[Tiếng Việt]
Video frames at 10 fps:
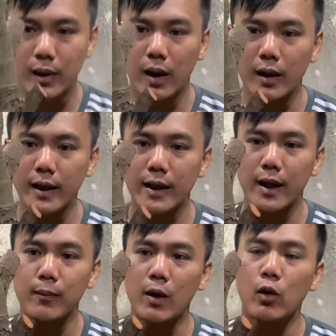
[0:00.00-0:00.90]
Đó, cây này
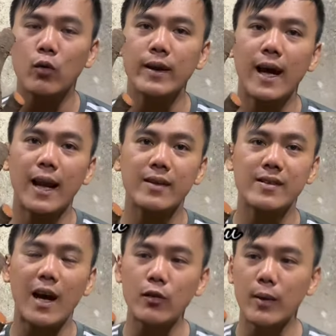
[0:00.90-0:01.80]
em giao lưu với giá là
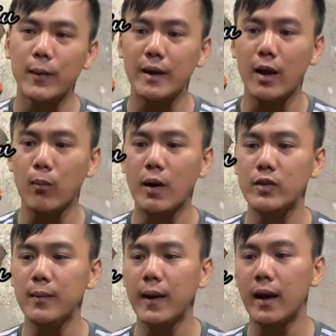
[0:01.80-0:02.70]
sáu trăm ngàn đồng bao
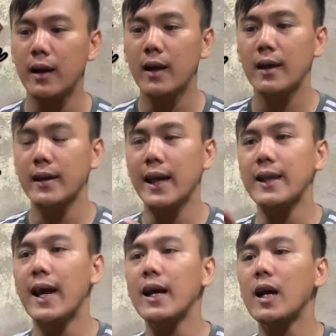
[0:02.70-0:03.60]
ship ha. Cây
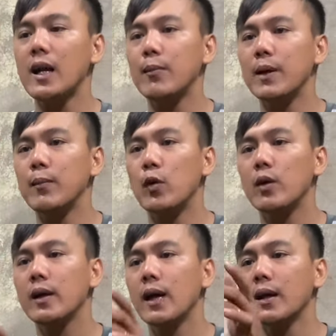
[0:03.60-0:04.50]
giá rất là mềm luôn,
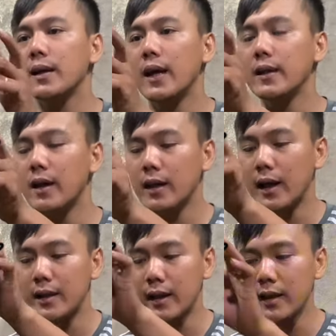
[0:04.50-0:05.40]
rất là dễ chơi,
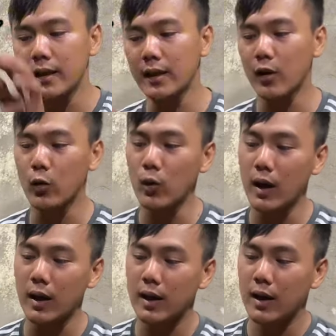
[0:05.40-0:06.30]
anh chị tranh thủ
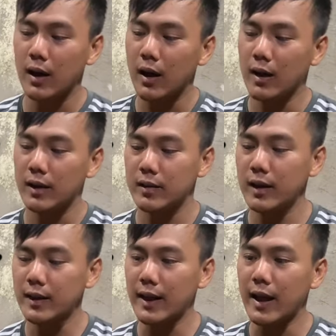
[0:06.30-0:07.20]

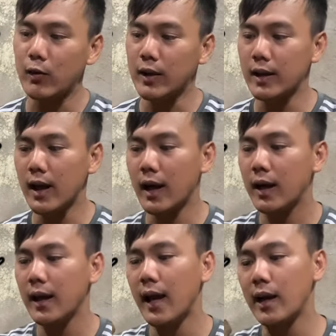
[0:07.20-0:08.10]
thích cây nào thì uh,
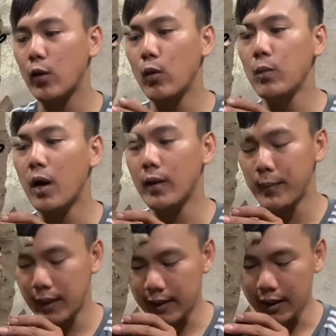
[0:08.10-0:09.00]
alo ủng hộ em
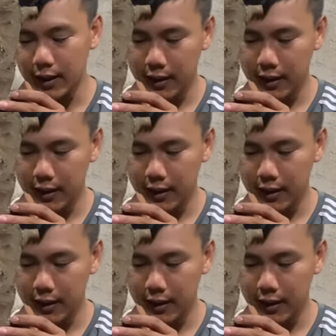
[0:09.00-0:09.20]
ha anh chị.